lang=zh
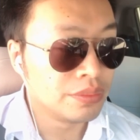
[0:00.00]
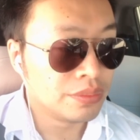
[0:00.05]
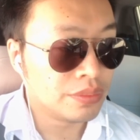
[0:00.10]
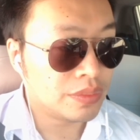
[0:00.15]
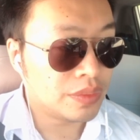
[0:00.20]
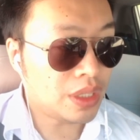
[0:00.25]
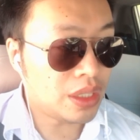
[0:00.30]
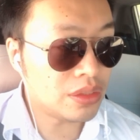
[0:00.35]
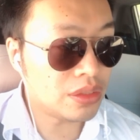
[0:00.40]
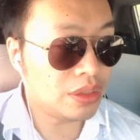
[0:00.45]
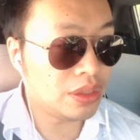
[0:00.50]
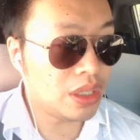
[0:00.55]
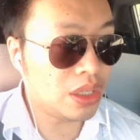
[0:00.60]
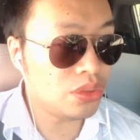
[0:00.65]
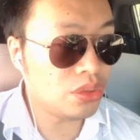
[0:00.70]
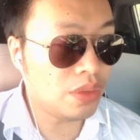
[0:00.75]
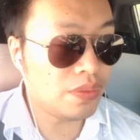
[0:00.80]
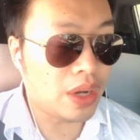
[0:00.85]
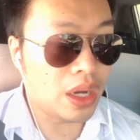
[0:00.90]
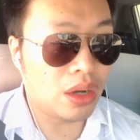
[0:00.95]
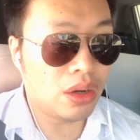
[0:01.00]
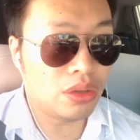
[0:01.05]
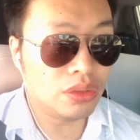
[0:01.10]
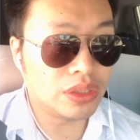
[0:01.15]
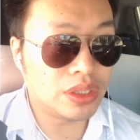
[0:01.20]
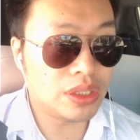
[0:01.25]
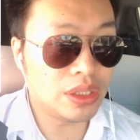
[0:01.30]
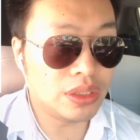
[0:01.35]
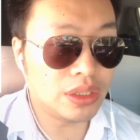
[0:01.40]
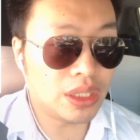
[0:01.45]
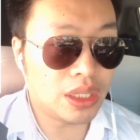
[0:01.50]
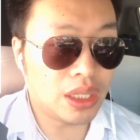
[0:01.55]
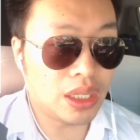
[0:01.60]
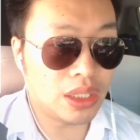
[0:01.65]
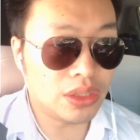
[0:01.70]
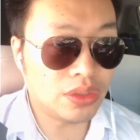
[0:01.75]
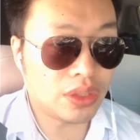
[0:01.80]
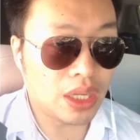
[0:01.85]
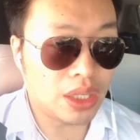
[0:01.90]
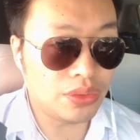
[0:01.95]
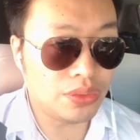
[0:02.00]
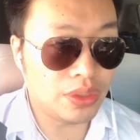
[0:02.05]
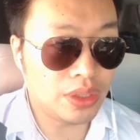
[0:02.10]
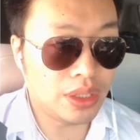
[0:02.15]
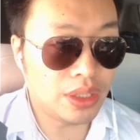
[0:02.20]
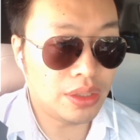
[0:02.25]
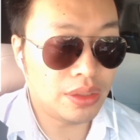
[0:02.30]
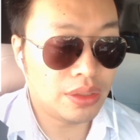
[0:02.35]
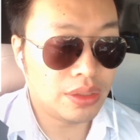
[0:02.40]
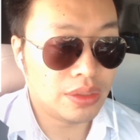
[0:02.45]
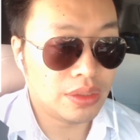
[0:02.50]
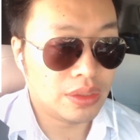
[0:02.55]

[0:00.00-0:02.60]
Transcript: 但是呢，越往后听呢，就感觉